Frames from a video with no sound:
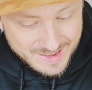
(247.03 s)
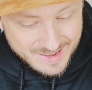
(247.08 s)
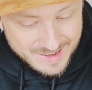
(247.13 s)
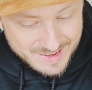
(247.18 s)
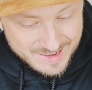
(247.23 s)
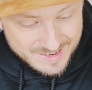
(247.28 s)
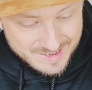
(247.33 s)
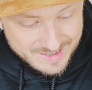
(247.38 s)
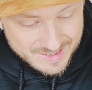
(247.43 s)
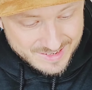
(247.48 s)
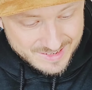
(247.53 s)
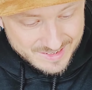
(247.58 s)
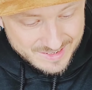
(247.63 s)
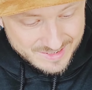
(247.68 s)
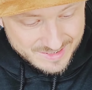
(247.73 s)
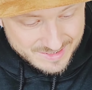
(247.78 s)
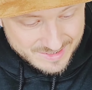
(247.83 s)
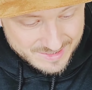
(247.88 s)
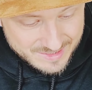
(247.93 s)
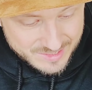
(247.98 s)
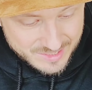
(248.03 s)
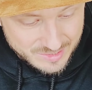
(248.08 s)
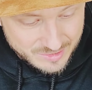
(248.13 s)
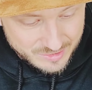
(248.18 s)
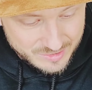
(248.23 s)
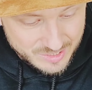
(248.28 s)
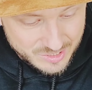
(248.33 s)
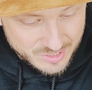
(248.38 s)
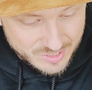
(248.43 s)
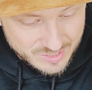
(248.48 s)
Euh, j'adore
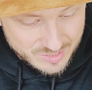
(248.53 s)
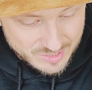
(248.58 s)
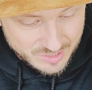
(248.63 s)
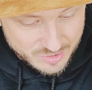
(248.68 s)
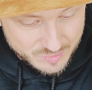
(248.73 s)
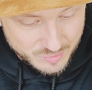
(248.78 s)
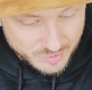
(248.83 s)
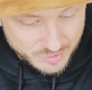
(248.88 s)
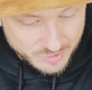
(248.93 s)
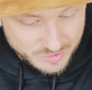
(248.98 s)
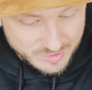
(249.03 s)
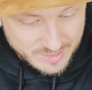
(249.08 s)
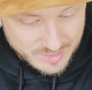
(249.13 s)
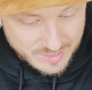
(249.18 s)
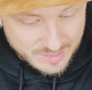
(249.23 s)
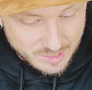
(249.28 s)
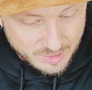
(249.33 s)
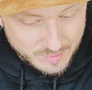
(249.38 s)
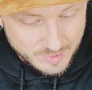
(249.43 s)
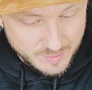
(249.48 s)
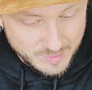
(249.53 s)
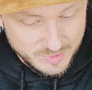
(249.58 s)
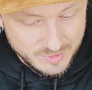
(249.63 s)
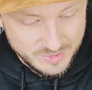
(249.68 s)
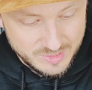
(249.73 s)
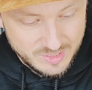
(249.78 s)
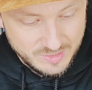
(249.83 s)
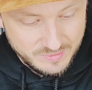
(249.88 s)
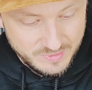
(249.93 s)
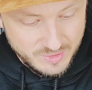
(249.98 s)
sa chaîne car je me reconnais énormément
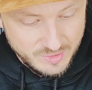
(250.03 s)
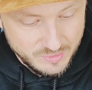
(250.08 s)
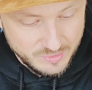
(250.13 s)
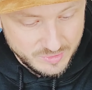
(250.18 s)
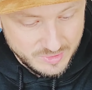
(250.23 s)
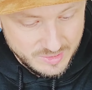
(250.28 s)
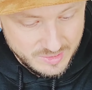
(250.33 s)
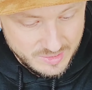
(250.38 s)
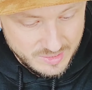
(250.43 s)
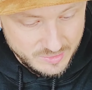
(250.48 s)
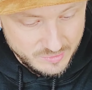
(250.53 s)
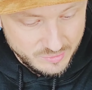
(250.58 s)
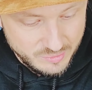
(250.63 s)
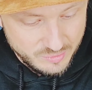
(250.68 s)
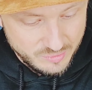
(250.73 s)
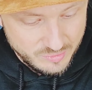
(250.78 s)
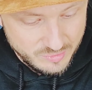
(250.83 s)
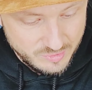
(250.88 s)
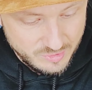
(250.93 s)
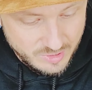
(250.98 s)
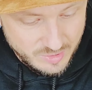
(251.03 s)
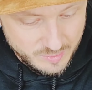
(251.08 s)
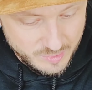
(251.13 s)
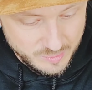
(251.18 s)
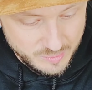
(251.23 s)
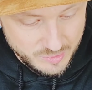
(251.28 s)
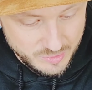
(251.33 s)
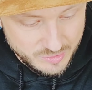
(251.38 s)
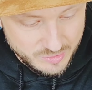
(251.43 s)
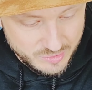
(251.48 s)
dans ses vidéos et les goûts de la pop
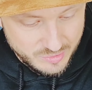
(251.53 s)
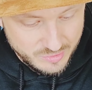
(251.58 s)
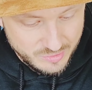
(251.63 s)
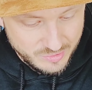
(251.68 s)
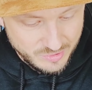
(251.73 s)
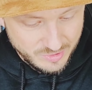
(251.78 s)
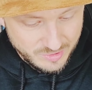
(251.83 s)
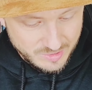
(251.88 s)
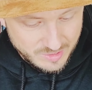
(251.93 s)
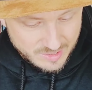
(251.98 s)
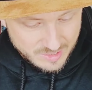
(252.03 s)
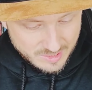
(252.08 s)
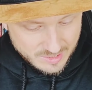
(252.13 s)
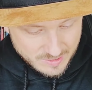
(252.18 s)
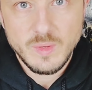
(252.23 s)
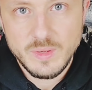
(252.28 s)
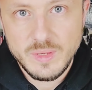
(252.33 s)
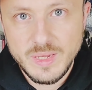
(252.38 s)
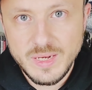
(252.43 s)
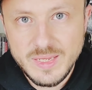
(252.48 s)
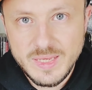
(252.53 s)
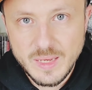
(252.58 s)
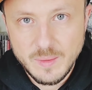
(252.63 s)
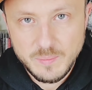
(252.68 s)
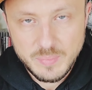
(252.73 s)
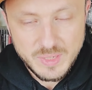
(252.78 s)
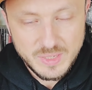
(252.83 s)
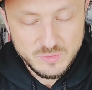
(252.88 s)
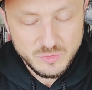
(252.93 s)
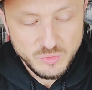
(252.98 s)
culture. Il y a
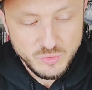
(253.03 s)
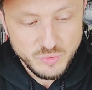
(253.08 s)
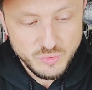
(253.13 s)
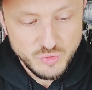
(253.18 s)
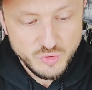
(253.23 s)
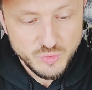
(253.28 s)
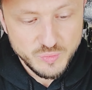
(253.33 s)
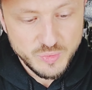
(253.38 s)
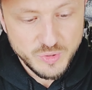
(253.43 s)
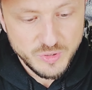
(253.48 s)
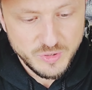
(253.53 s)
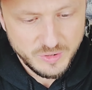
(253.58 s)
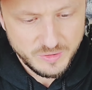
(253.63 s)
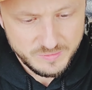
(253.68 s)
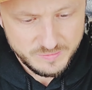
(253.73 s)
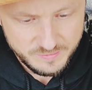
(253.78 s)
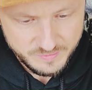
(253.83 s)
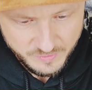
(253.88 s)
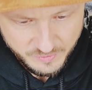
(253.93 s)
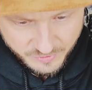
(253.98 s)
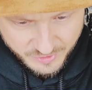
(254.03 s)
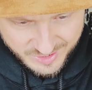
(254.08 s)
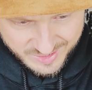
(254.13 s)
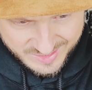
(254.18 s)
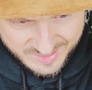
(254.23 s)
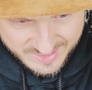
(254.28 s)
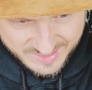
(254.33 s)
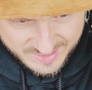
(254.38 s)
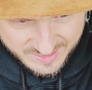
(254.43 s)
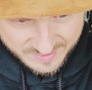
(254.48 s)
plein de youtubeurs, voire
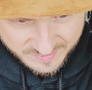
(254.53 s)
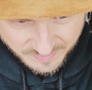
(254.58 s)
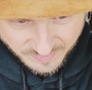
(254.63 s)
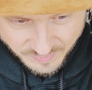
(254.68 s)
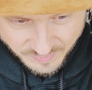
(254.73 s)
listes,